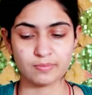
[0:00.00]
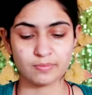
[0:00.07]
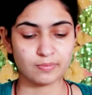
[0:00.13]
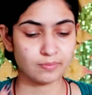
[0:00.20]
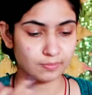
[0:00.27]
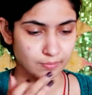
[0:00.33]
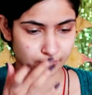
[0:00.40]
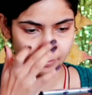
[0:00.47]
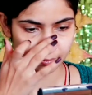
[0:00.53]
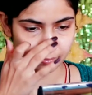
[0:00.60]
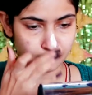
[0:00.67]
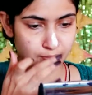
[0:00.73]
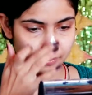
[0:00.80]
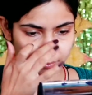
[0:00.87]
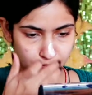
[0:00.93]
बाद मैं इसे
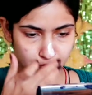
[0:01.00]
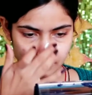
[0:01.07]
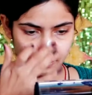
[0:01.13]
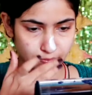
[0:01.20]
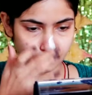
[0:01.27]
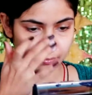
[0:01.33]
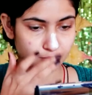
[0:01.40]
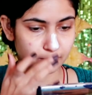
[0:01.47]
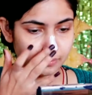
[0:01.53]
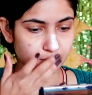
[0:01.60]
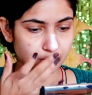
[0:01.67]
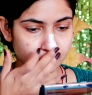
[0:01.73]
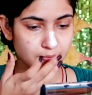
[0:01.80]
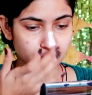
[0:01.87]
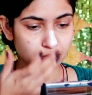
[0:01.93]
अच्छे से अपने
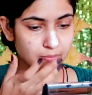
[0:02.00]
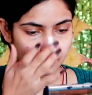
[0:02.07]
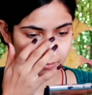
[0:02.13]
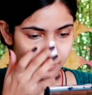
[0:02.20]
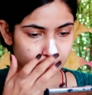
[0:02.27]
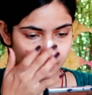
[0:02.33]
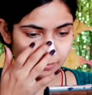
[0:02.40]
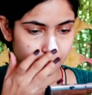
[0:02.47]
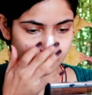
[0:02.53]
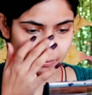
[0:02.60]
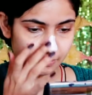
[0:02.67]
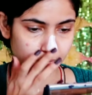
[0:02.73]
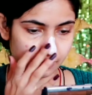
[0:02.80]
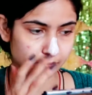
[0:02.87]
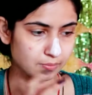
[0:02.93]
फेस पे पूरा
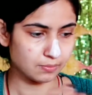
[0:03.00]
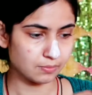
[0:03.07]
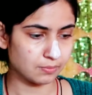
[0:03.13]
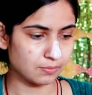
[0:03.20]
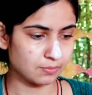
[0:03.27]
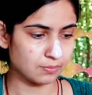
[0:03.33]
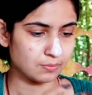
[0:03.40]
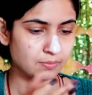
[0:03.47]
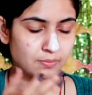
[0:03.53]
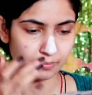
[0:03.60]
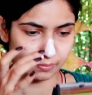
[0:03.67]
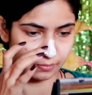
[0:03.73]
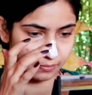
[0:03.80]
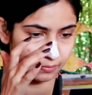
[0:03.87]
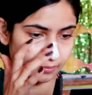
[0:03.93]
अप्लाई कर लूँगी
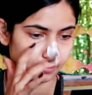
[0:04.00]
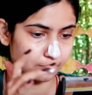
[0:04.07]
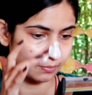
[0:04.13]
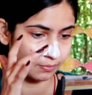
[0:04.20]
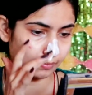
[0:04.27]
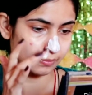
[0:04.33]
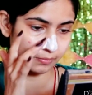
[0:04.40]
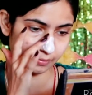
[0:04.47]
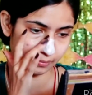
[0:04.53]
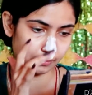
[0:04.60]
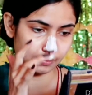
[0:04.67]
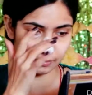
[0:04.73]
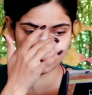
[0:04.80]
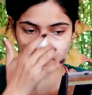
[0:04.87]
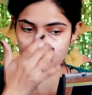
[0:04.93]
फेस एरिया पे और
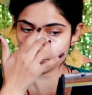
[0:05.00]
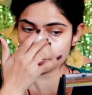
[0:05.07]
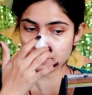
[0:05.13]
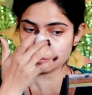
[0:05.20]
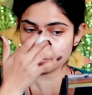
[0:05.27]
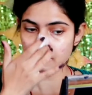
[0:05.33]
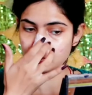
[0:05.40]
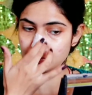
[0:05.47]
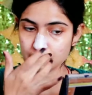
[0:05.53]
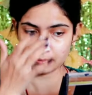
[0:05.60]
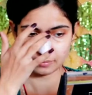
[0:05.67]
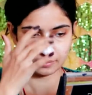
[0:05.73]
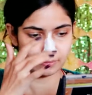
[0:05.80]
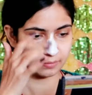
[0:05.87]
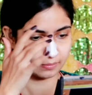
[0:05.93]
नेक एरिया पे आपको
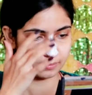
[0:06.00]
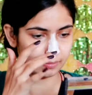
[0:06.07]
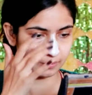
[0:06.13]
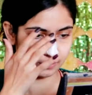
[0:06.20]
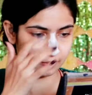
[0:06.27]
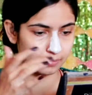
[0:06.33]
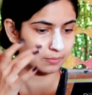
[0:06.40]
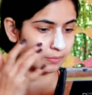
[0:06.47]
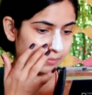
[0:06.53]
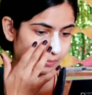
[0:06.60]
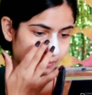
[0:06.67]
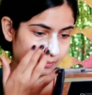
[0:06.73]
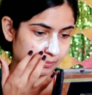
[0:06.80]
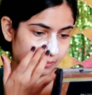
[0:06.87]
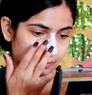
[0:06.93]
इसे अच्छे से अप्लाई
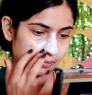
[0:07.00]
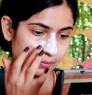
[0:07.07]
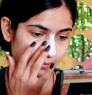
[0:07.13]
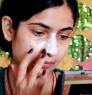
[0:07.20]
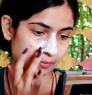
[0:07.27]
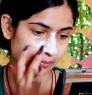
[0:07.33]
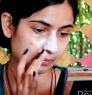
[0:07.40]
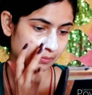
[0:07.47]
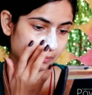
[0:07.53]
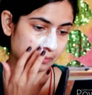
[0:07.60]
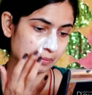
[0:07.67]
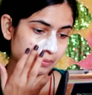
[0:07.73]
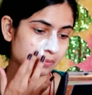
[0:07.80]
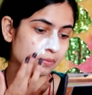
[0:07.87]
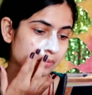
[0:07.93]
कर लेना है
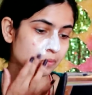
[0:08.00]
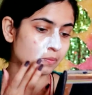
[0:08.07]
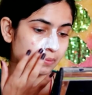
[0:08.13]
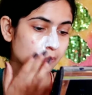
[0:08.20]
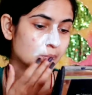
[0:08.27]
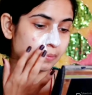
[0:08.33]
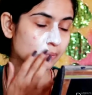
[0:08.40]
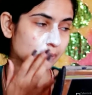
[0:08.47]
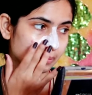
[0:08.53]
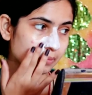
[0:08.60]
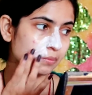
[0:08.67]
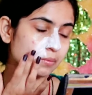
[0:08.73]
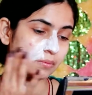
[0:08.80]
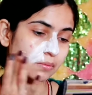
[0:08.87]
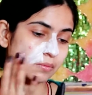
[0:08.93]
सो
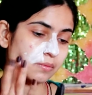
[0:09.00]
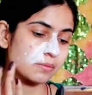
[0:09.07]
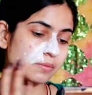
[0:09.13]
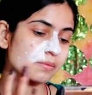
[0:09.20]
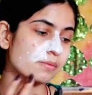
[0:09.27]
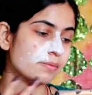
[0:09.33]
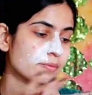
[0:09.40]
so गर्ल्स ये जो